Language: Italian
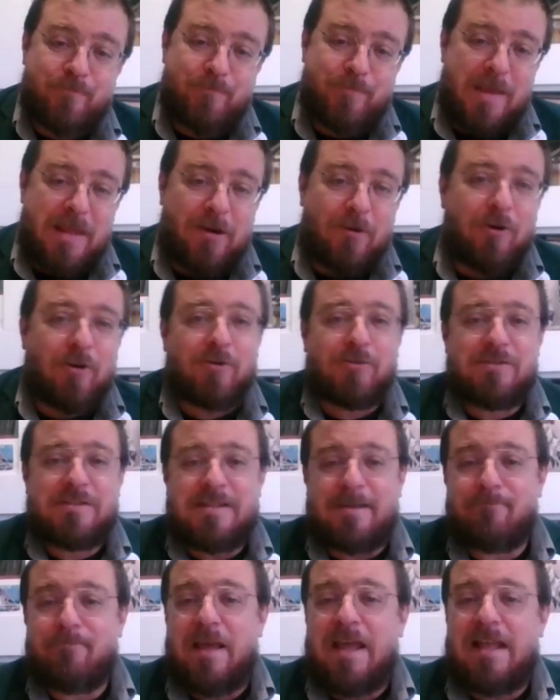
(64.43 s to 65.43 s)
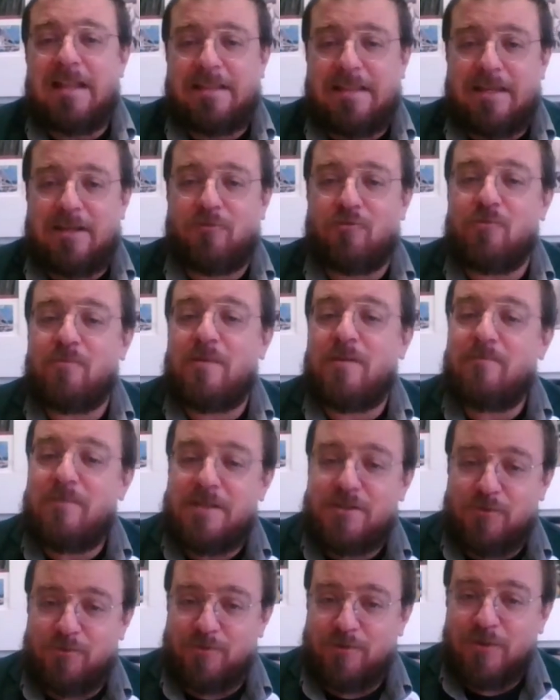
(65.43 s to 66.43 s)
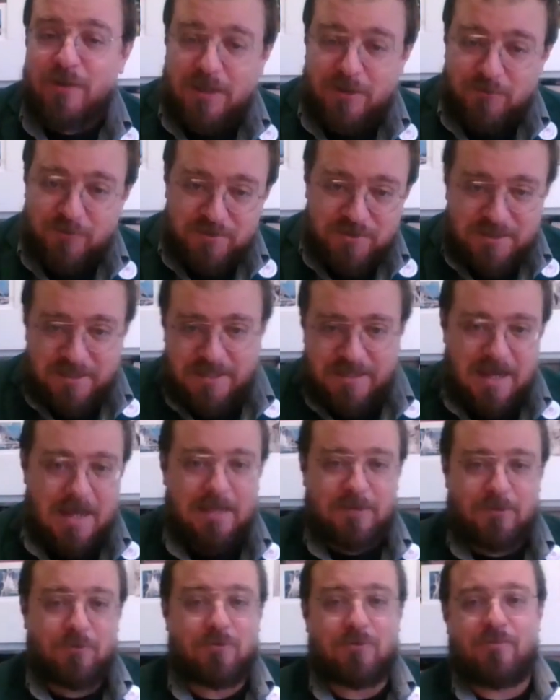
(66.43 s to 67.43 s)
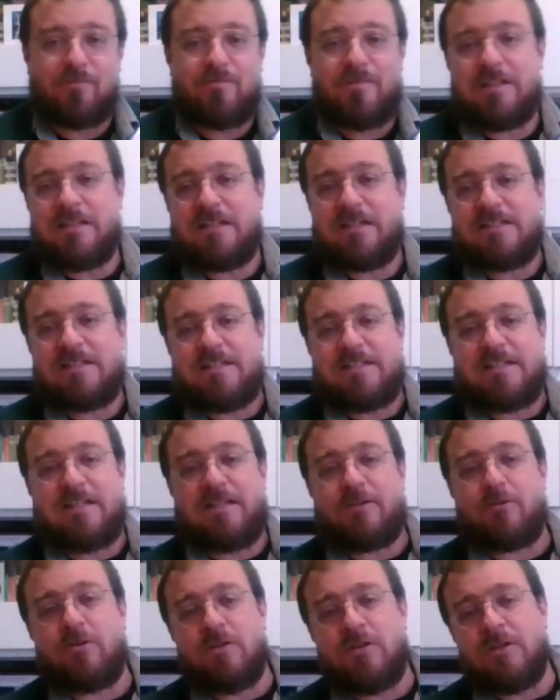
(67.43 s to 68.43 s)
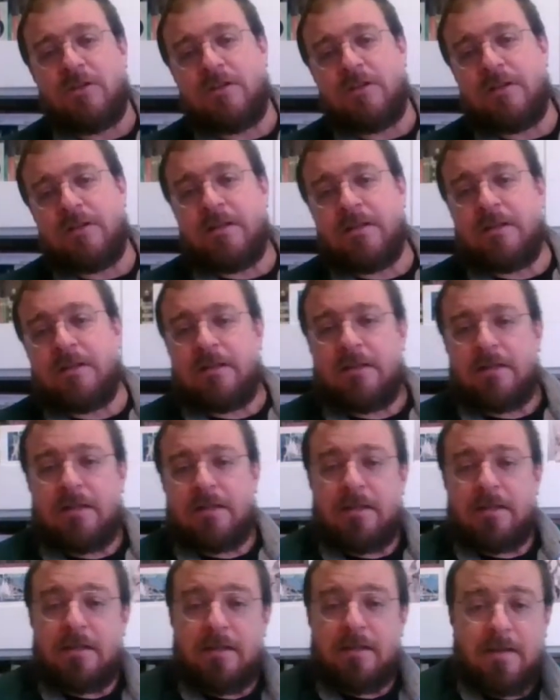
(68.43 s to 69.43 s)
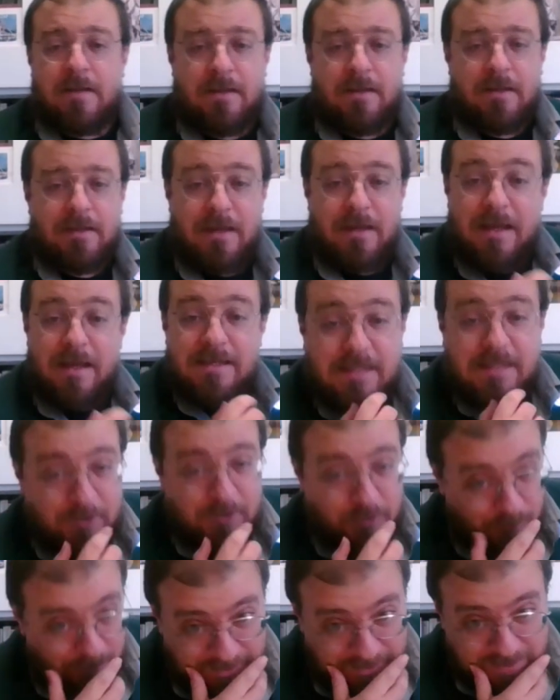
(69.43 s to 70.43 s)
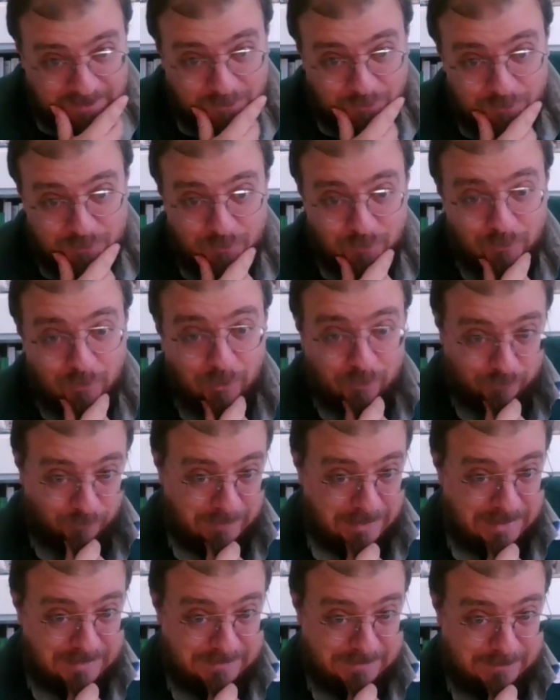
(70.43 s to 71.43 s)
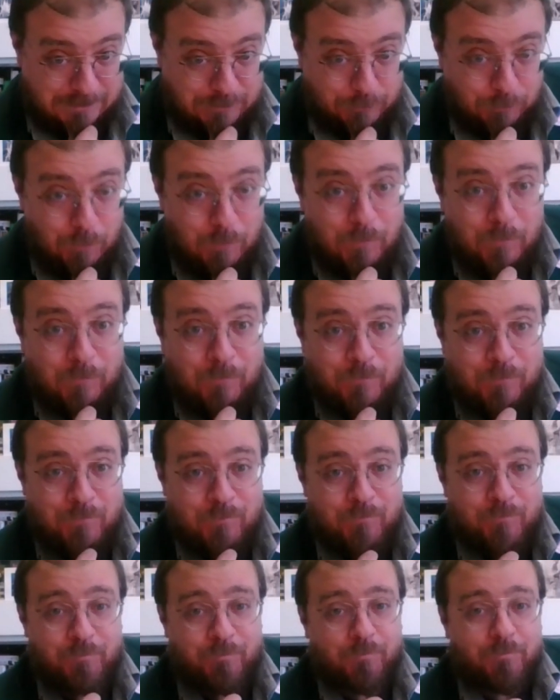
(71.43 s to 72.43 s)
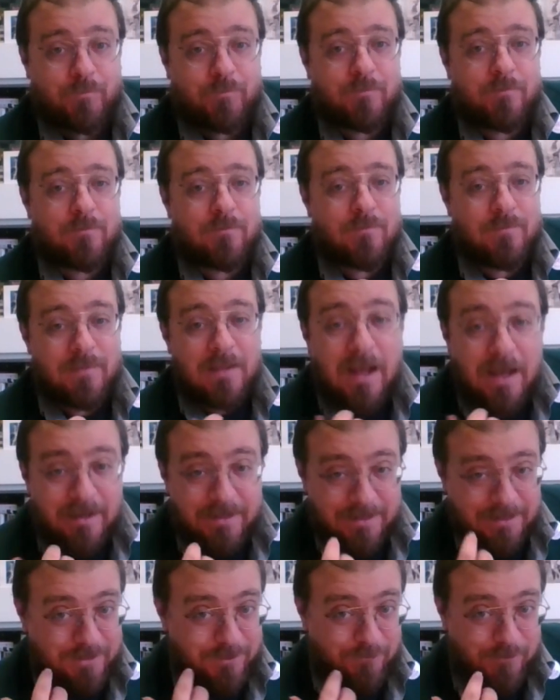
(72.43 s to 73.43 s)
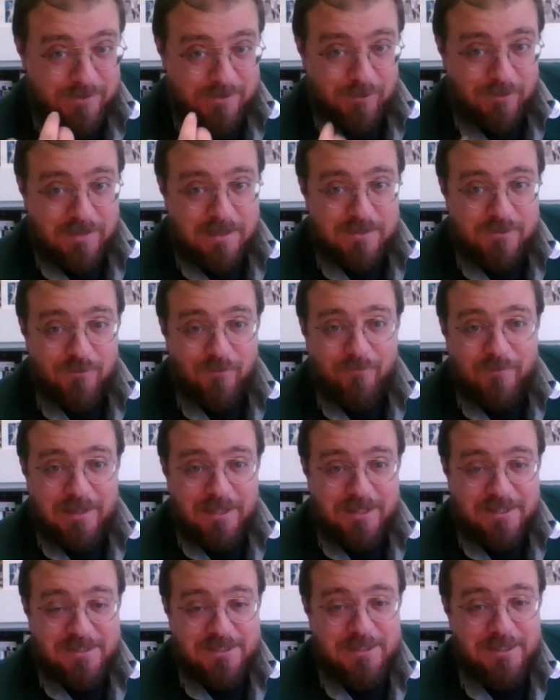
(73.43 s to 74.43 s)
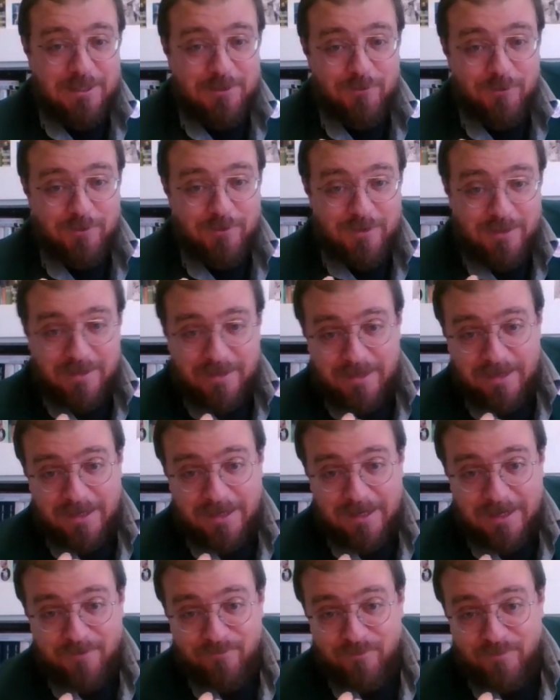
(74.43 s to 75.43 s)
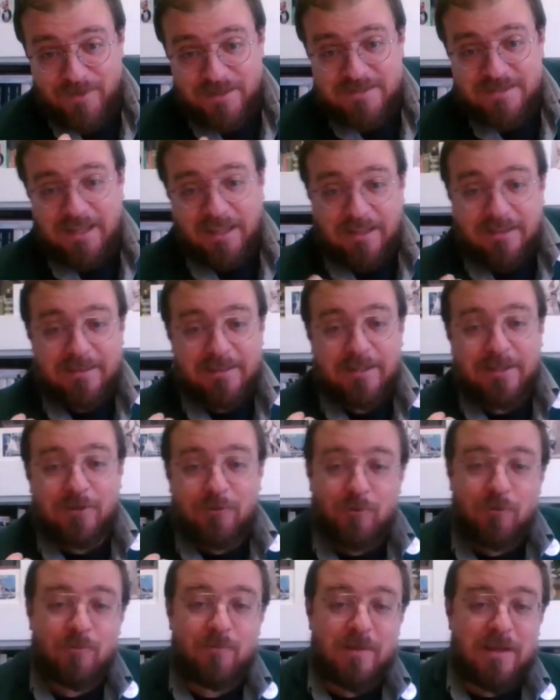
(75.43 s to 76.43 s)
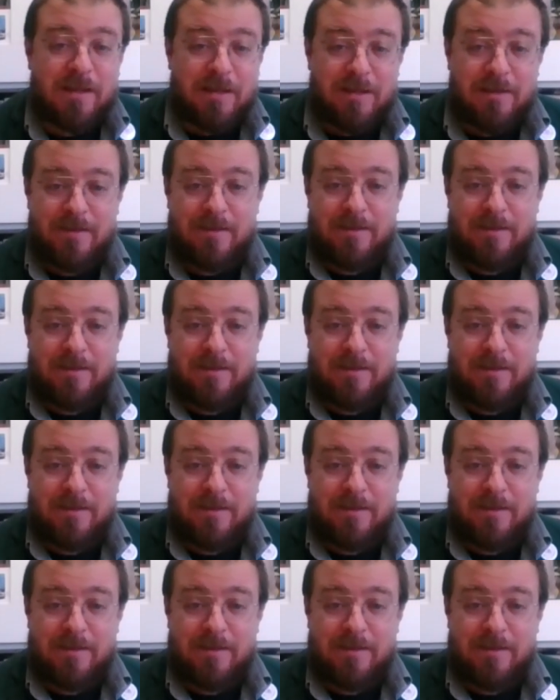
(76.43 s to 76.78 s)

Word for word: però sapete come mi sono riconciliato con Virgilio? È stato merito di un romanzo. Anche in questo caso Virgilio era presente come